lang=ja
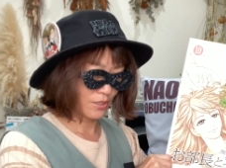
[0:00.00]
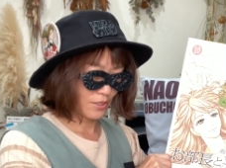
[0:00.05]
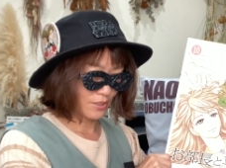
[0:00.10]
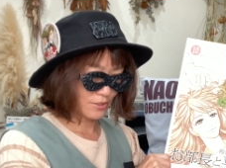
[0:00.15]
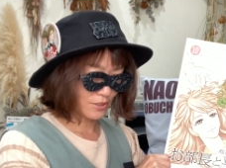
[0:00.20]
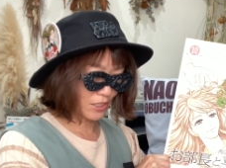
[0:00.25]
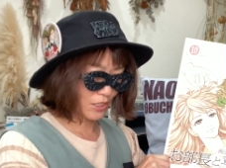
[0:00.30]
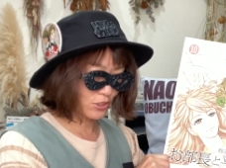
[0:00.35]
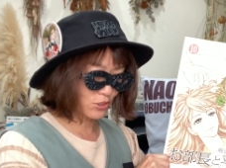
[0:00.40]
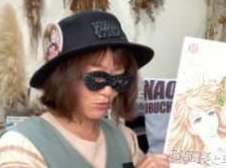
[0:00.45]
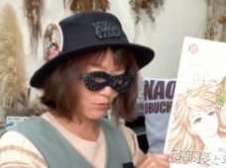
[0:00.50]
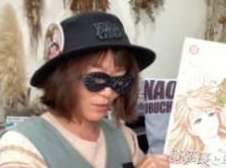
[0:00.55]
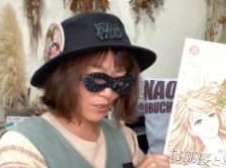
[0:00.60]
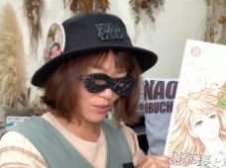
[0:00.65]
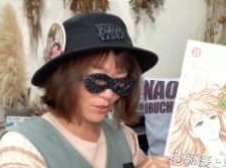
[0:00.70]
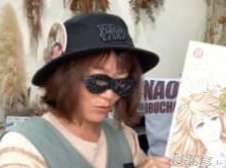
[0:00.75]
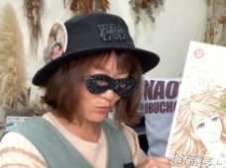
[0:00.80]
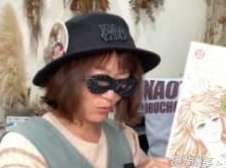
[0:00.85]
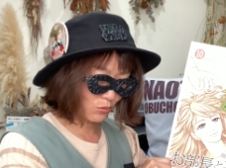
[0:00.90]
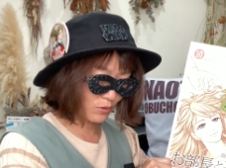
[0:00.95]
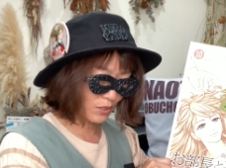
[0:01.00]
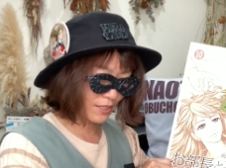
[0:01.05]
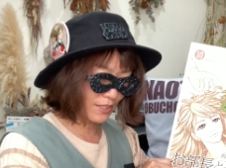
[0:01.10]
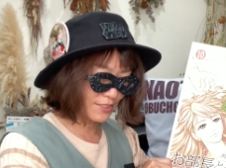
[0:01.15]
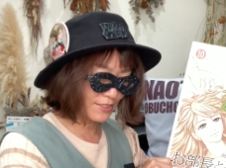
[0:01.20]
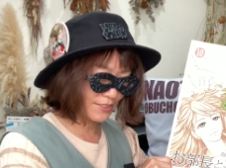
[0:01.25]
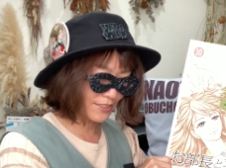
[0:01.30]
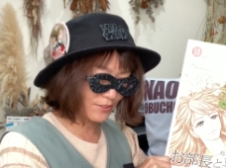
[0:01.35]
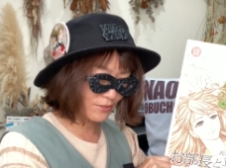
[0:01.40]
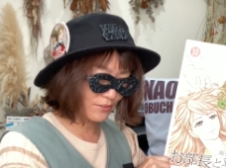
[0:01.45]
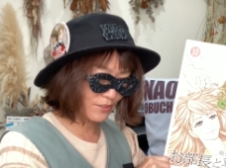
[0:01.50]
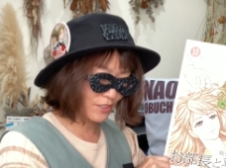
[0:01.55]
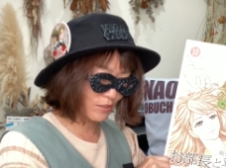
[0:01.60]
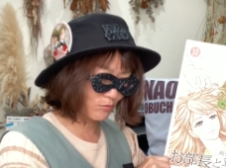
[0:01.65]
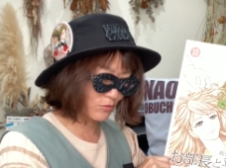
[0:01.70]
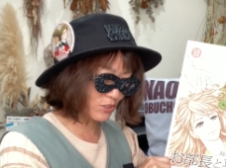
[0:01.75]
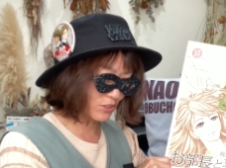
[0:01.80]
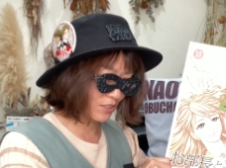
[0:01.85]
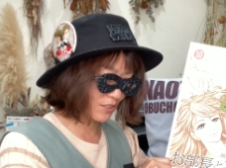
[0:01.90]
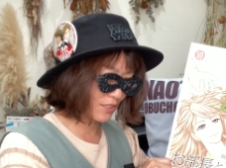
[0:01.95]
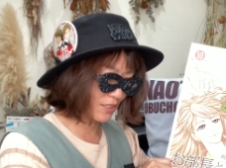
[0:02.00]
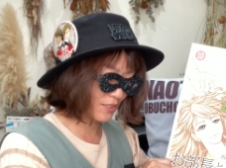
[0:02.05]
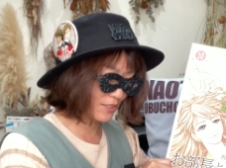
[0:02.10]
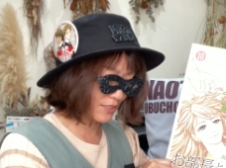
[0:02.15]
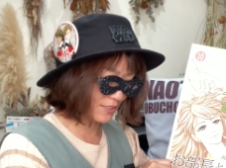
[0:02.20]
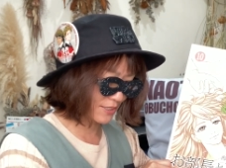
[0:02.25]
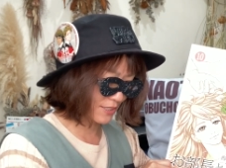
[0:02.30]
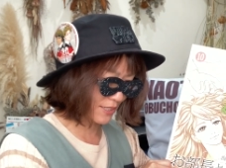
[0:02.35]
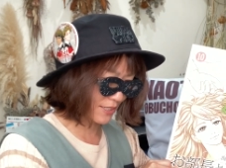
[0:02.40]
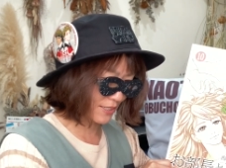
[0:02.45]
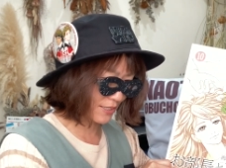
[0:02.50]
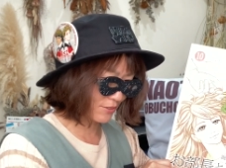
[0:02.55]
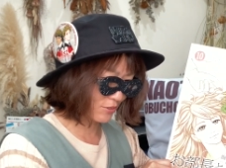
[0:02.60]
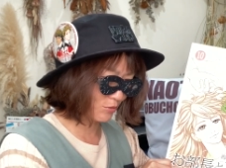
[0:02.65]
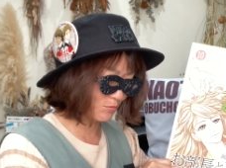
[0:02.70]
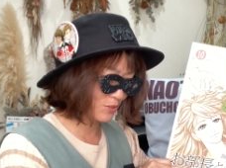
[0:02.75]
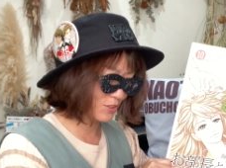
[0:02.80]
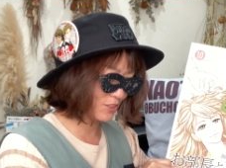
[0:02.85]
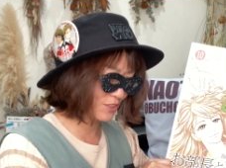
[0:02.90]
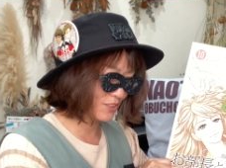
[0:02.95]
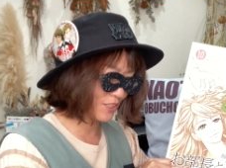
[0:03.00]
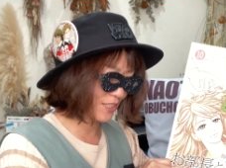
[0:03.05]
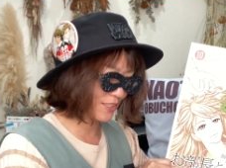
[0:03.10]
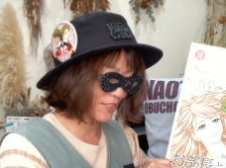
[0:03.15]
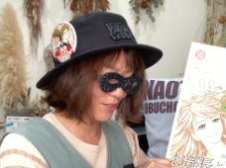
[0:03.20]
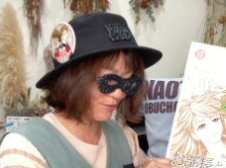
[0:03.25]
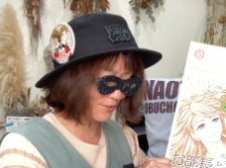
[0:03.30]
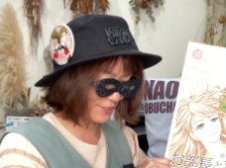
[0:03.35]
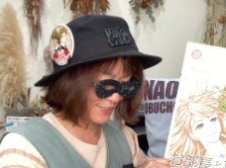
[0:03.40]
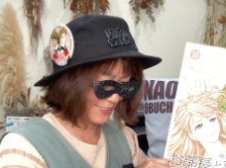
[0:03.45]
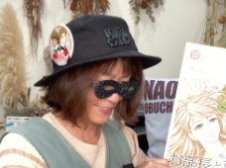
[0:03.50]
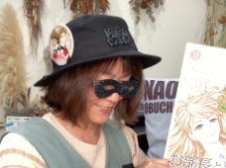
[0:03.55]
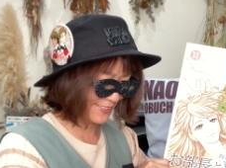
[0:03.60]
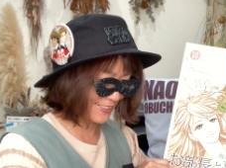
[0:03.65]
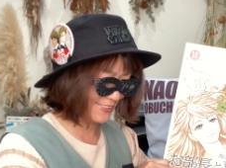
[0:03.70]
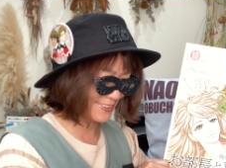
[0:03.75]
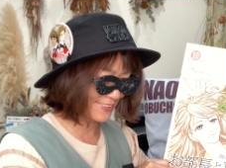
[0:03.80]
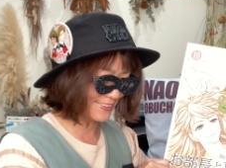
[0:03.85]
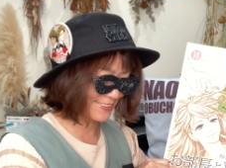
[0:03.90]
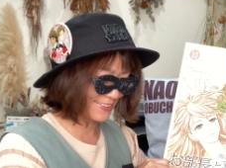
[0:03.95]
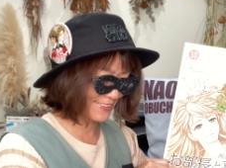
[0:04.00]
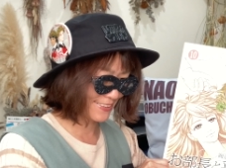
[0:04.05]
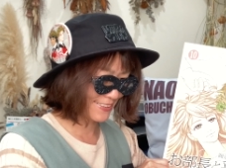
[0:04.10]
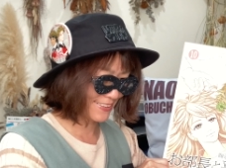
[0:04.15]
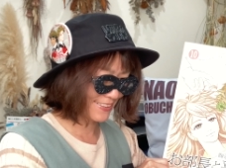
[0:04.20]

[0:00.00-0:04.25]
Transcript: 最初はとっかかりにくいかもしれないですが読み続けてほしいです